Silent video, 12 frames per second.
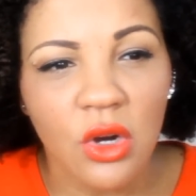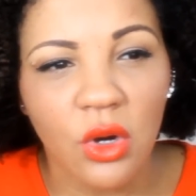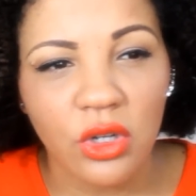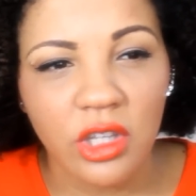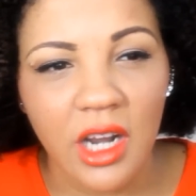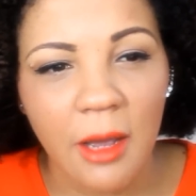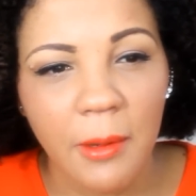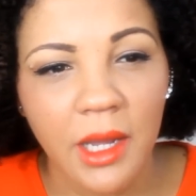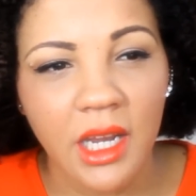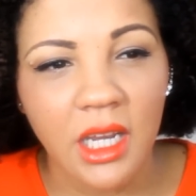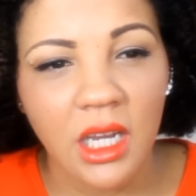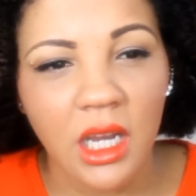Otra
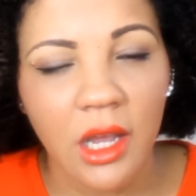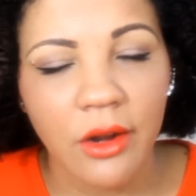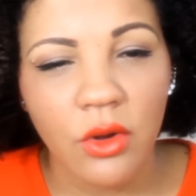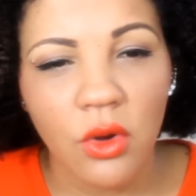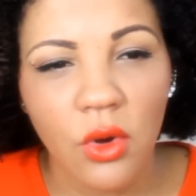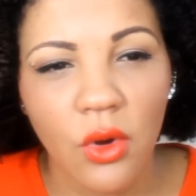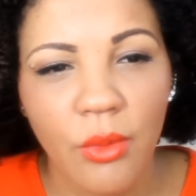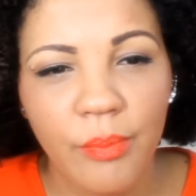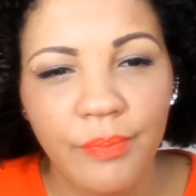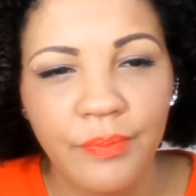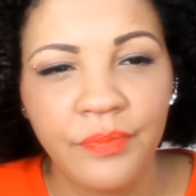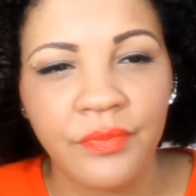vez quiero
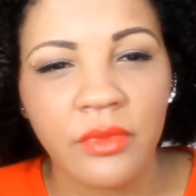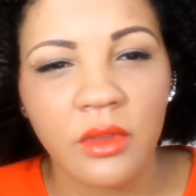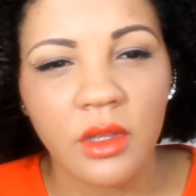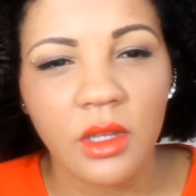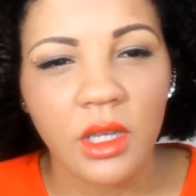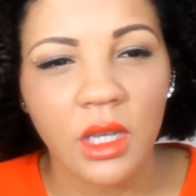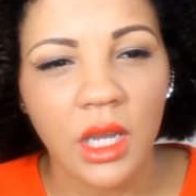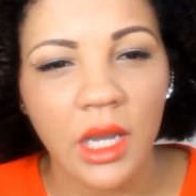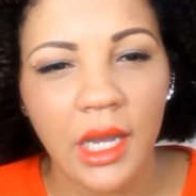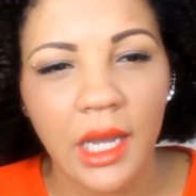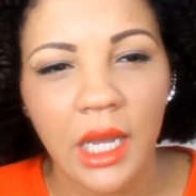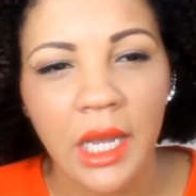mm,
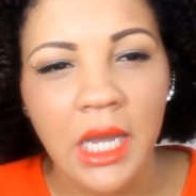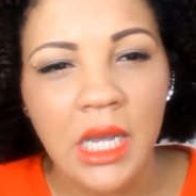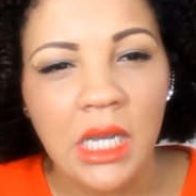eh,